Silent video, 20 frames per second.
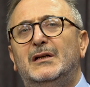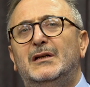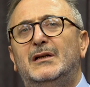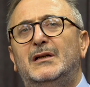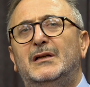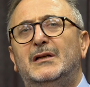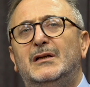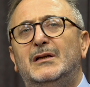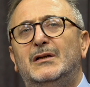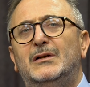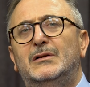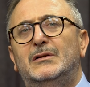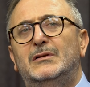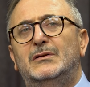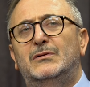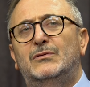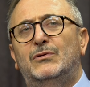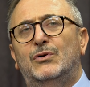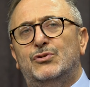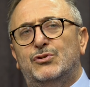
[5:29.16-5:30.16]
e,
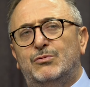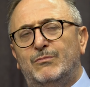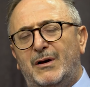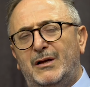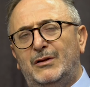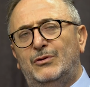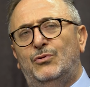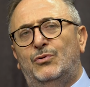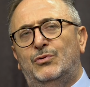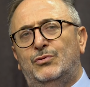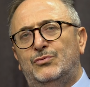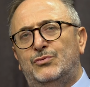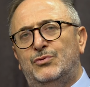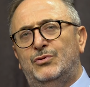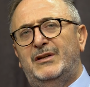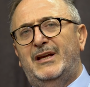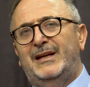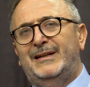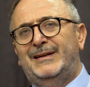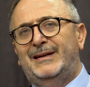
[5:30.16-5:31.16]
Osmanlı
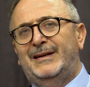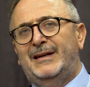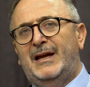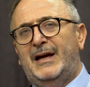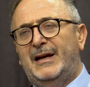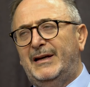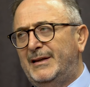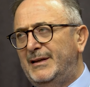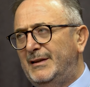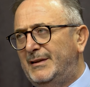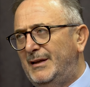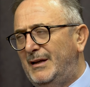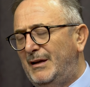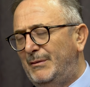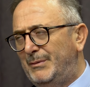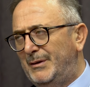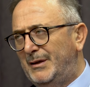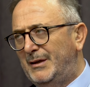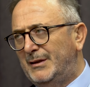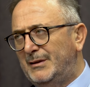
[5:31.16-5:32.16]
ordusunun edenin
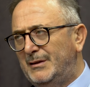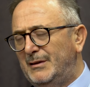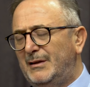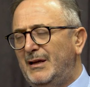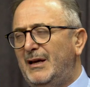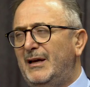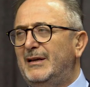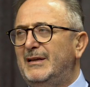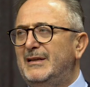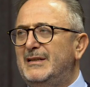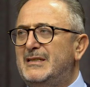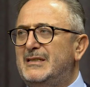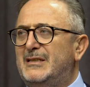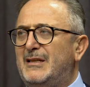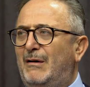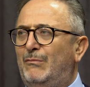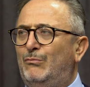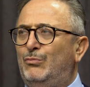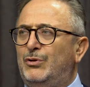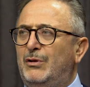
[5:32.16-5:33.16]
hareketiyle birlikte de
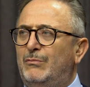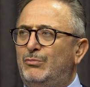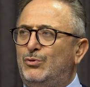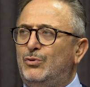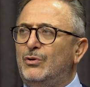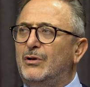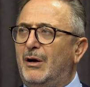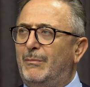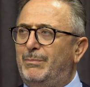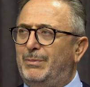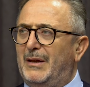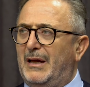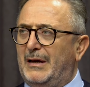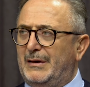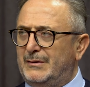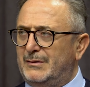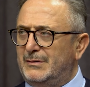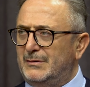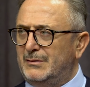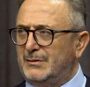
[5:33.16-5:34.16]
İstanbul'da bütün
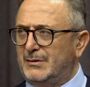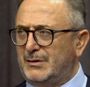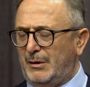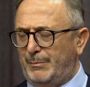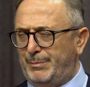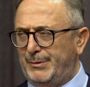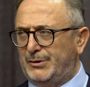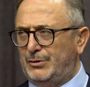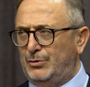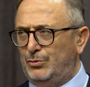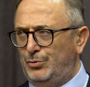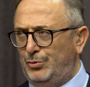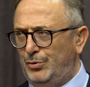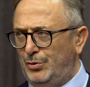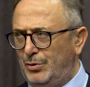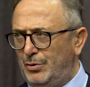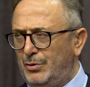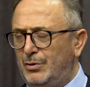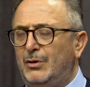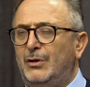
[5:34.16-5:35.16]
kapılar
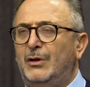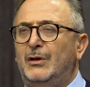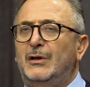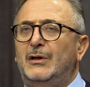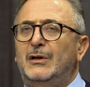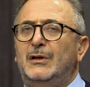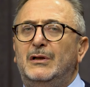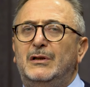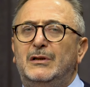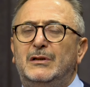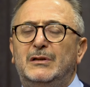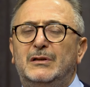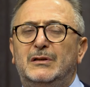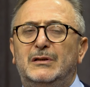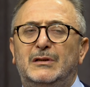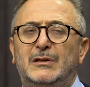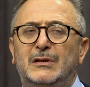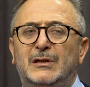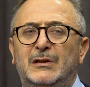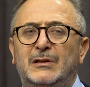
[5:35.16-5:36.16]
kapatılıyor.
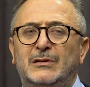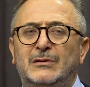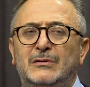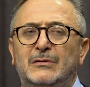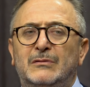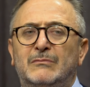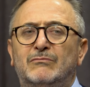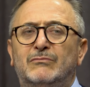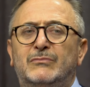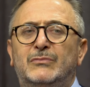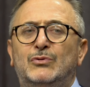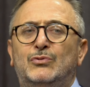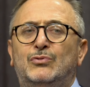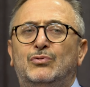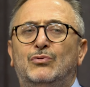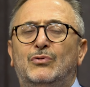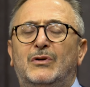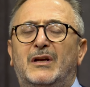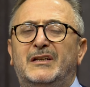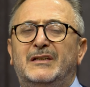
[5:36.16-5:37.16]
E,
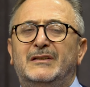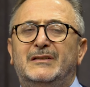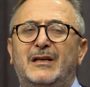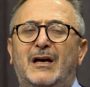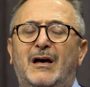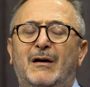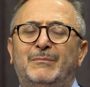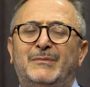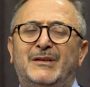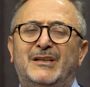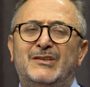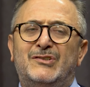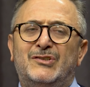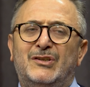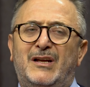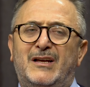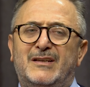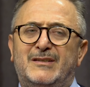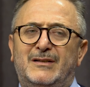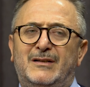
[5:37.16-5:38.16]
surların tamiri
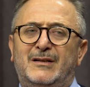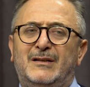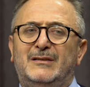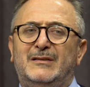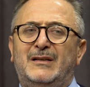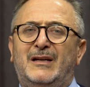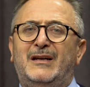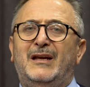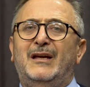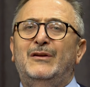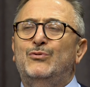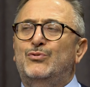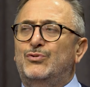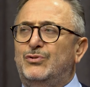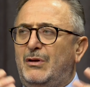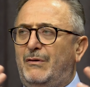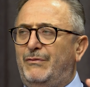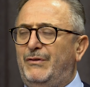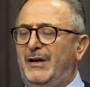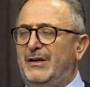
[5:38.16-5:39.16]
için hazırlıklar en üst
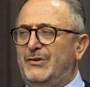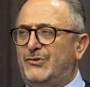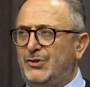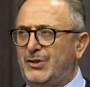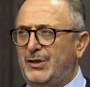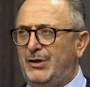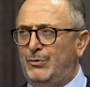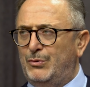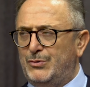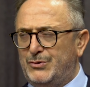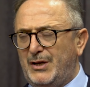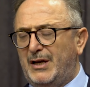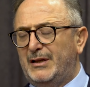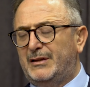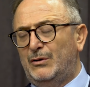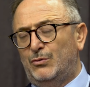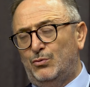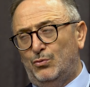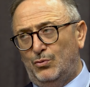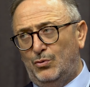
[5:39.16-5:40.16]
safhaya çıkarılıyor.
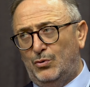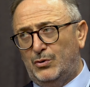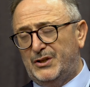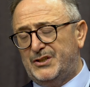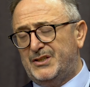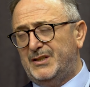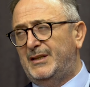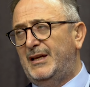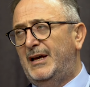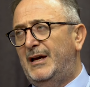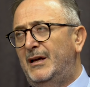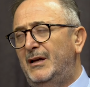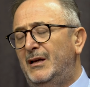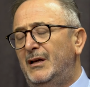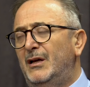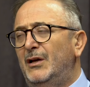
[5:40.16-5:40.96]
Zaten orası da